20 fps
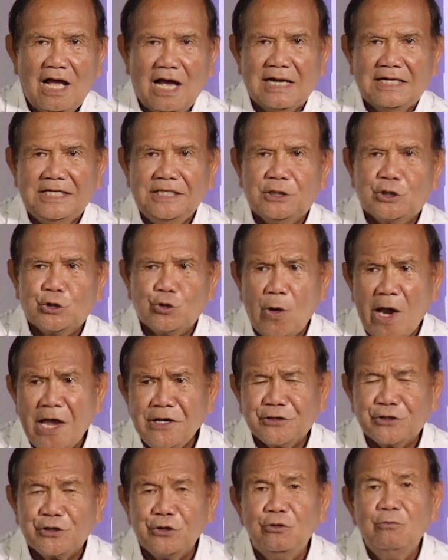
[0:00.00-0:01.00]
Ang
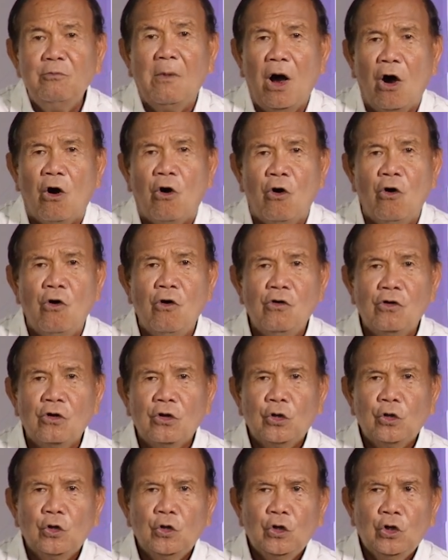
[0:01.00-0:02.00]
intuition mo oh,
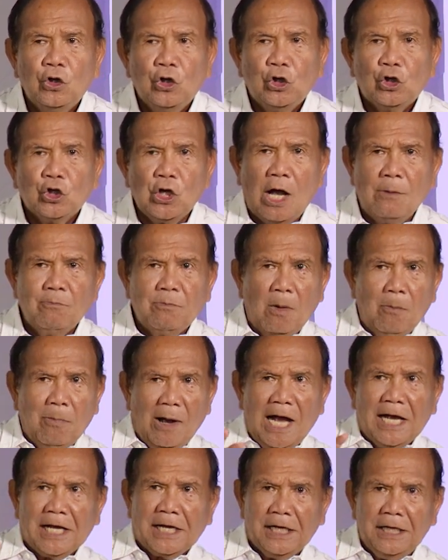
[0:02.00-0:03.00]
nga ang
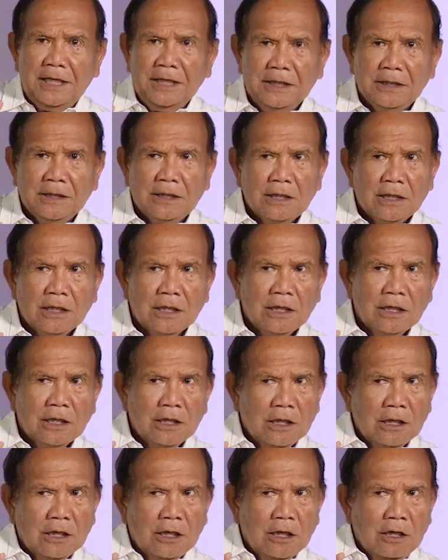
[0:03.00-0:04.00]
babae
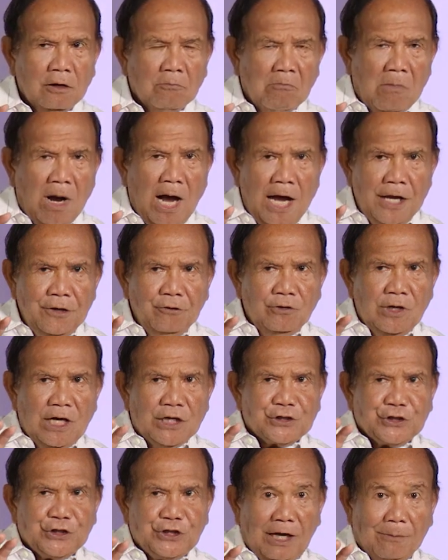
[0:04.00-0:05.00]
mayo
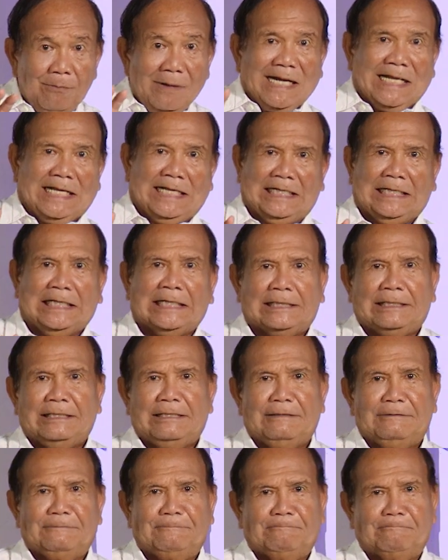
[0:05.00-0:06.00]
na siya
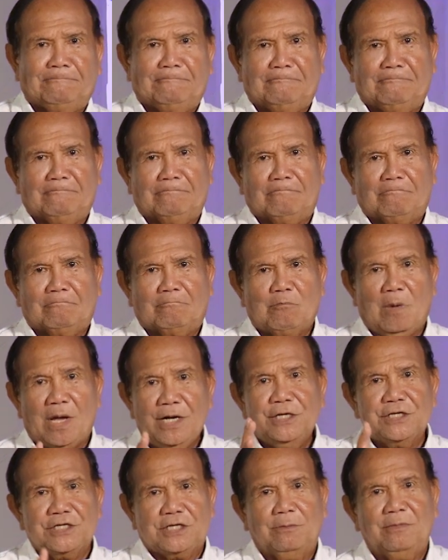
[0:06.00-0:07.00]
maniid.
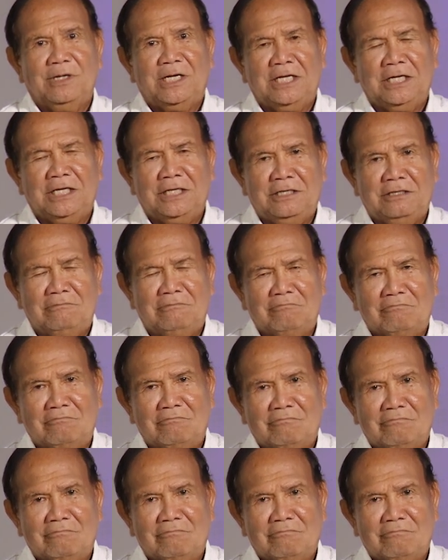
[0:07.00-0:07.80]
Mayo na siya maniid.